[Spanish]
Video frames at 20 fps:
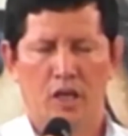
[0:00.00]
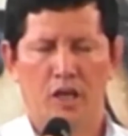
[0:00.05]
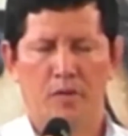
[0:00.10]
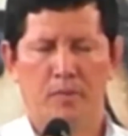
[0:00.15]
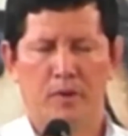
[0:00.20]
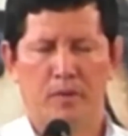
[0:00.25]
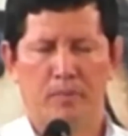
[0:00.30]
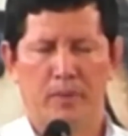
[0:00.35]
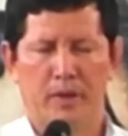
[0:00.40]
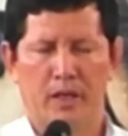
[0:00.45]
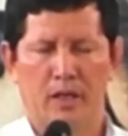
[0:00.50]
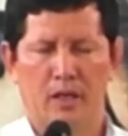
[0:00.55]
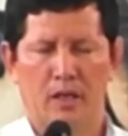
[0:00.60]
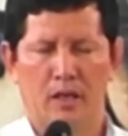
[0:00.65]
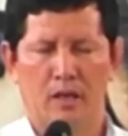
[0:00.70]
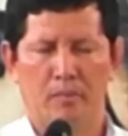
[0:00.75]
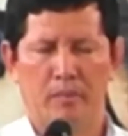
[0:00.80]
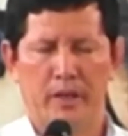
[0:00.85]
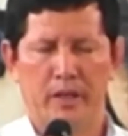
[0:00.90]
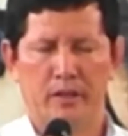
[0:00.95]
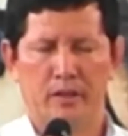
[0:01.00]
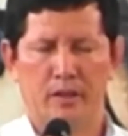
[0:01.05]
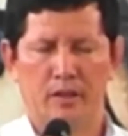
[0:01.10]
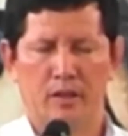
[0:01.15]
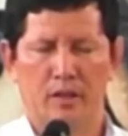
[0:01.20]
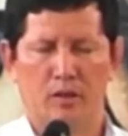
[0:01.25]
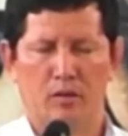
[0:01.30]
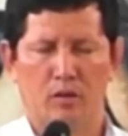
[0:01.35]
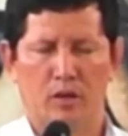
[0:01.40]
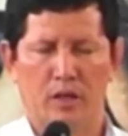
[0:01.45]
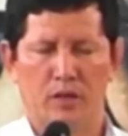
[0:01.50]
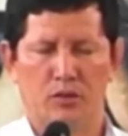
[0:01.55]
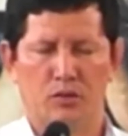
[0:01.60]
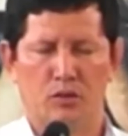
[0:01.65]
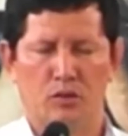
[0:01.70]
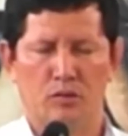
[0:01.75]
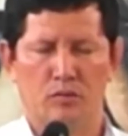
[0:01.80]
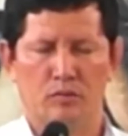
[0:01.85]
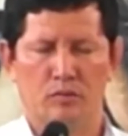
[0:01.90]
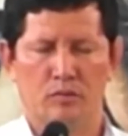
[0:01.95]
y prepara la mente y el
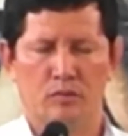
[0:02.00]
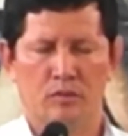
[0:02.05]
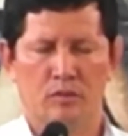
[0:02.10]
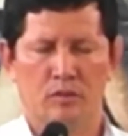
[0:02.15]
corazón